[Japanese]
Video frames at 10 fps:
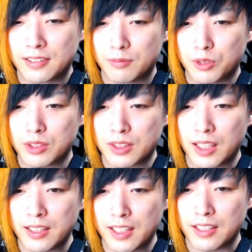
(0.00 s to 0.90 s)
もった
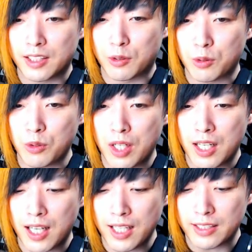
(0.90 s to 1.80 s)
いないんでここ
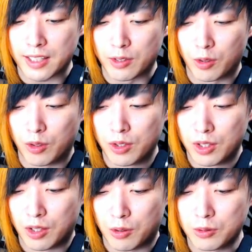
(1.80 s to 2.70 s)
はあえての
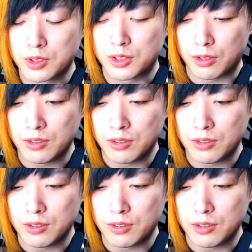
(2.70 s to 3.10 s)
温存、